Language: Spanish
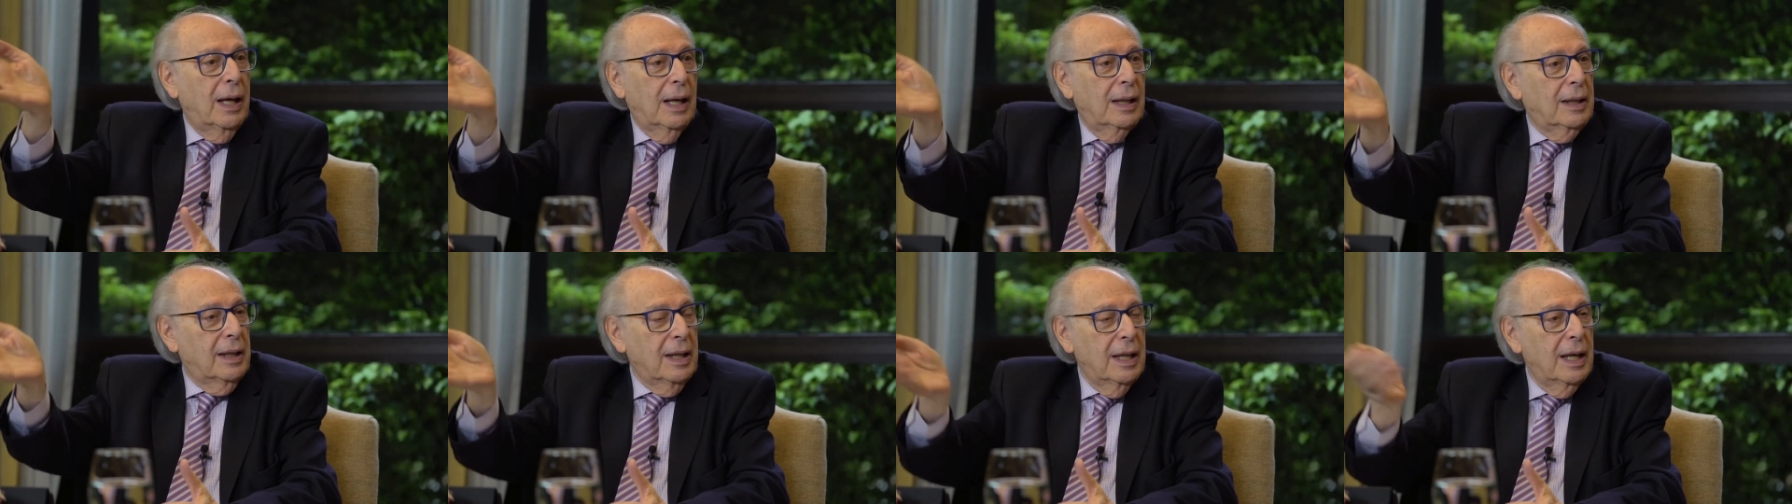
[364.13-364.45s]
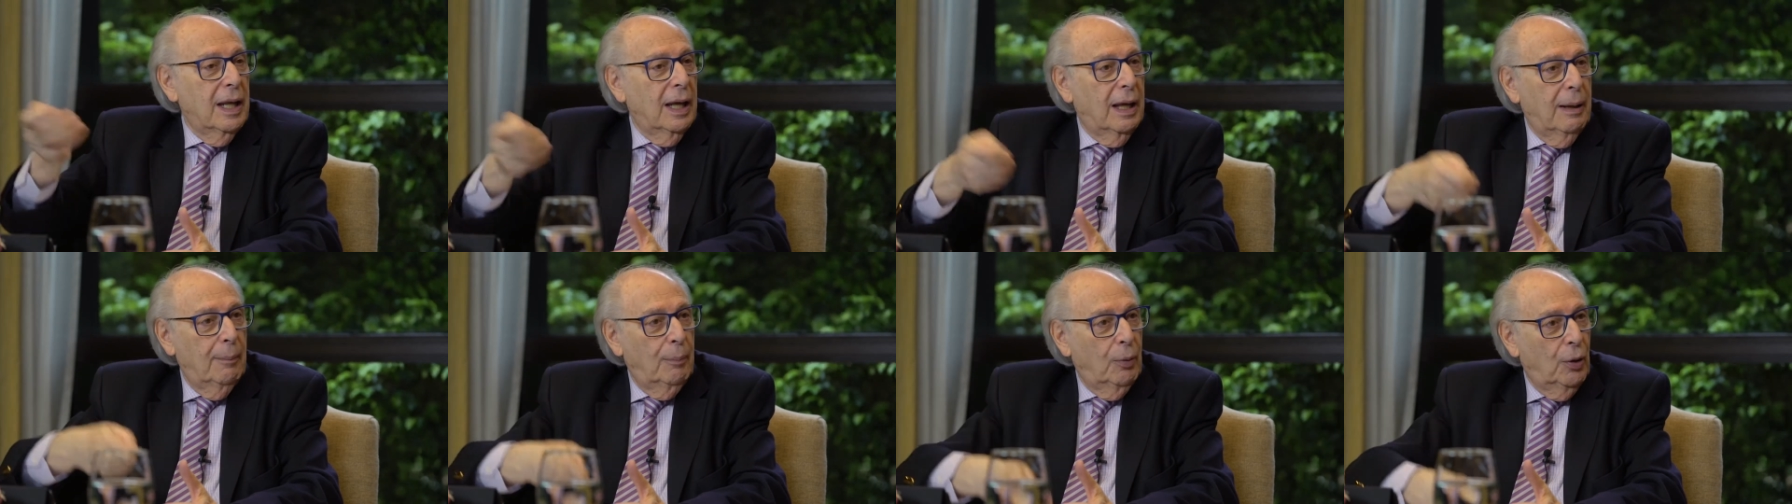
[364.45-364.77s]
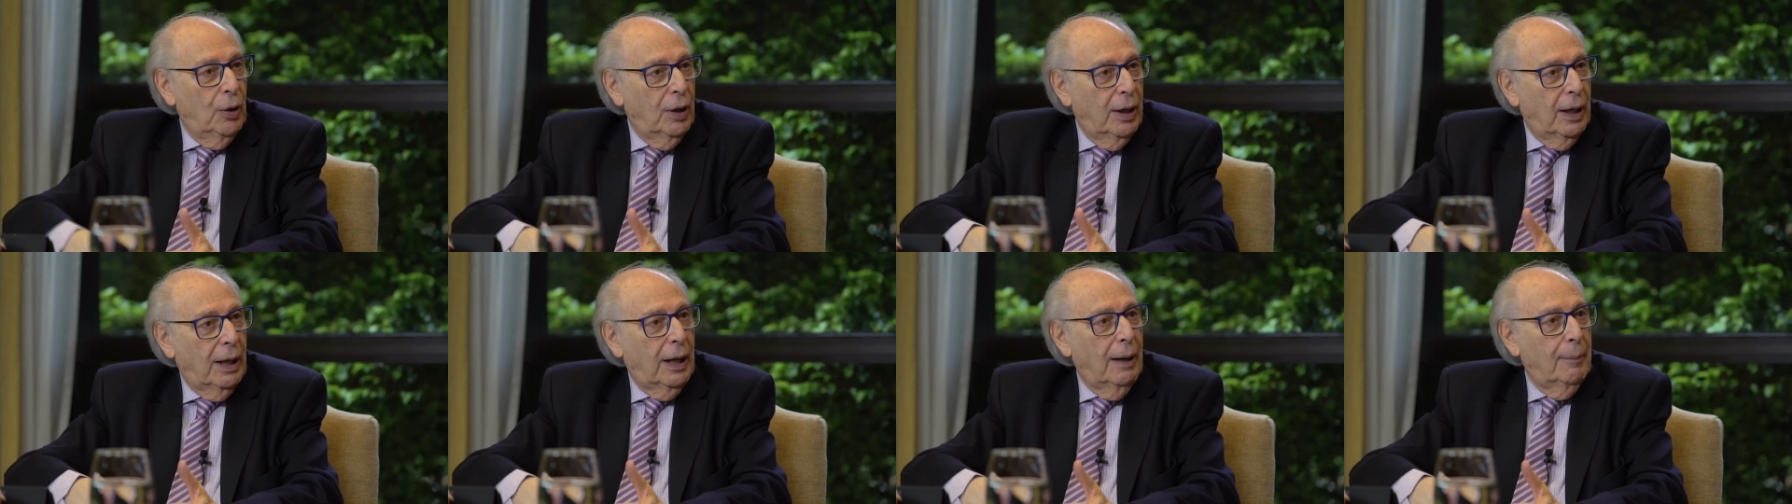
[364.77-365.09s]
que tiene que
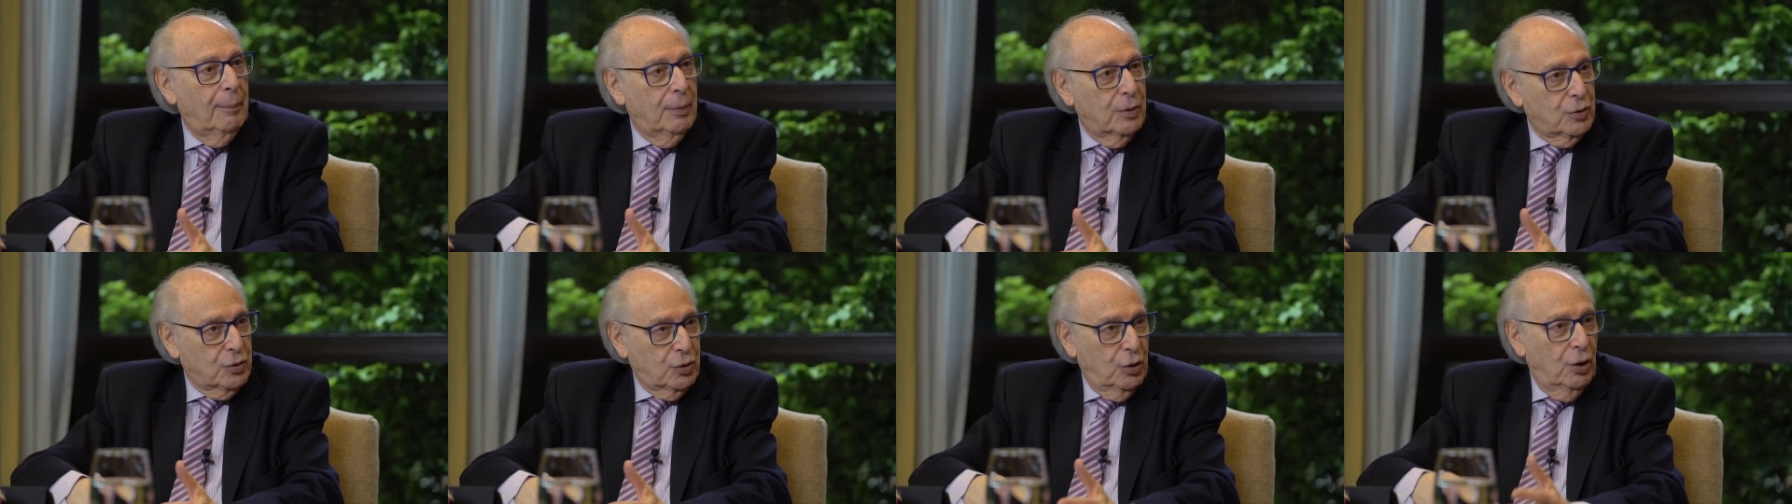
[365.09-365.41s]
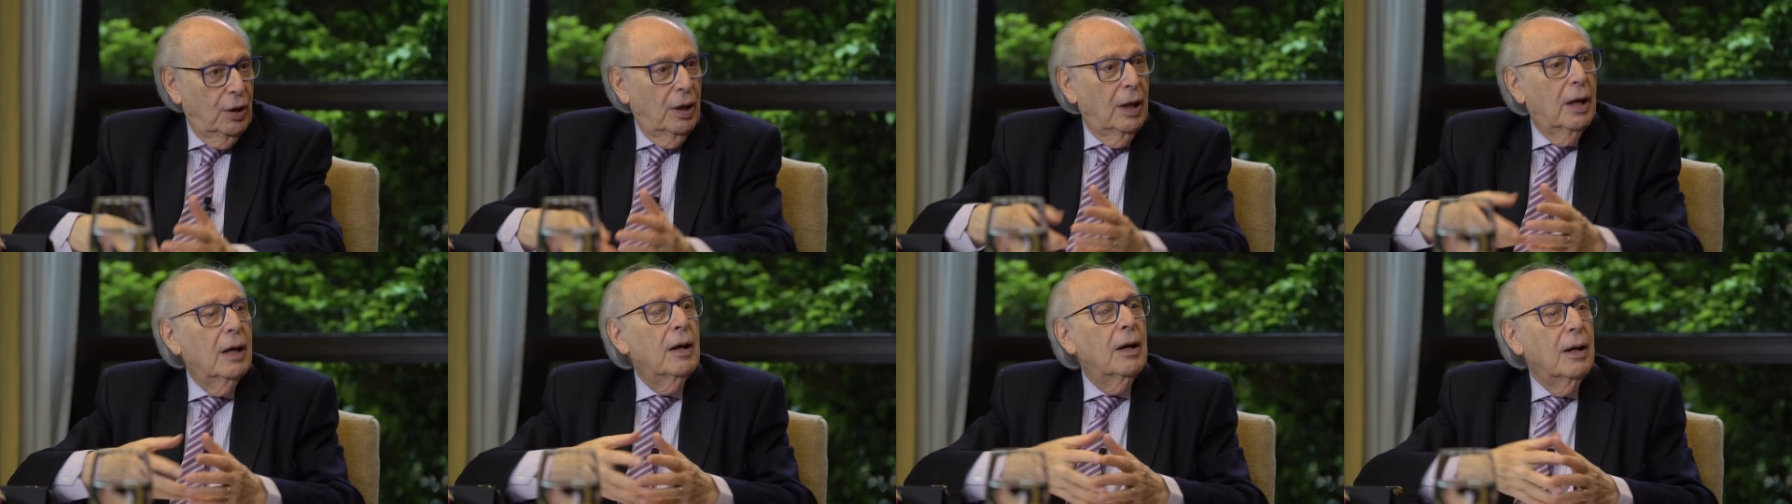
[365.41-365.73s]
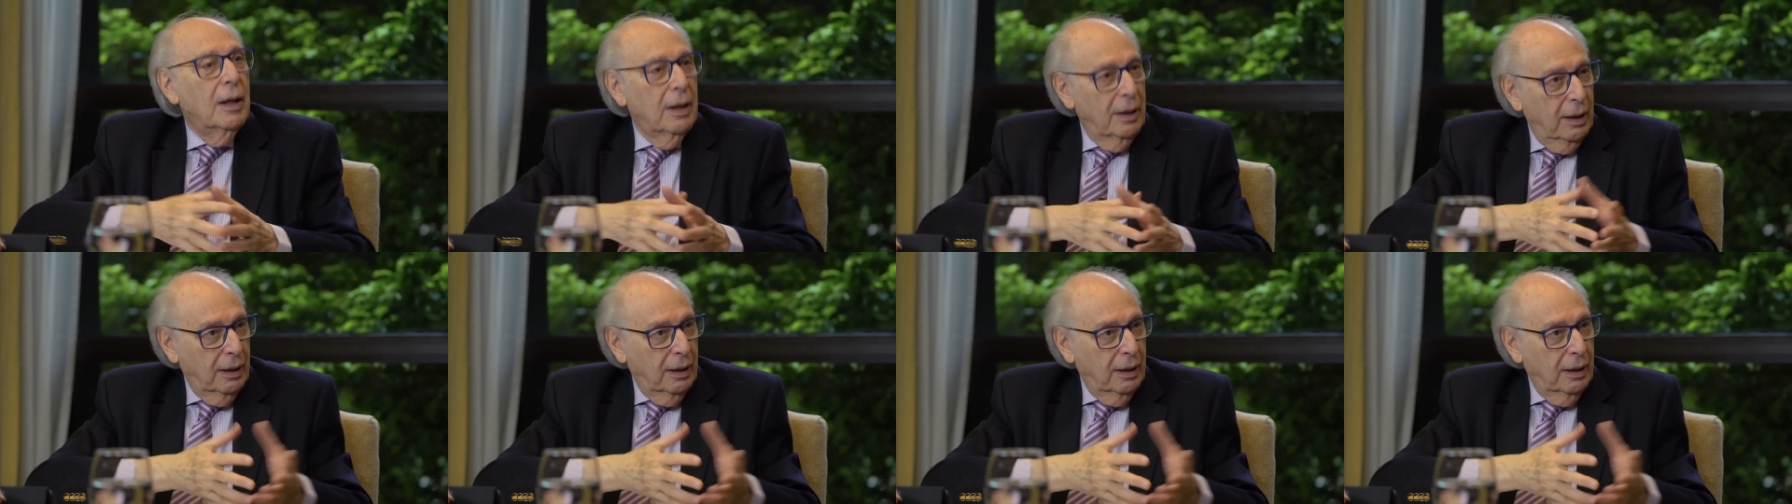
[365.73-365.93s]
poner la persona.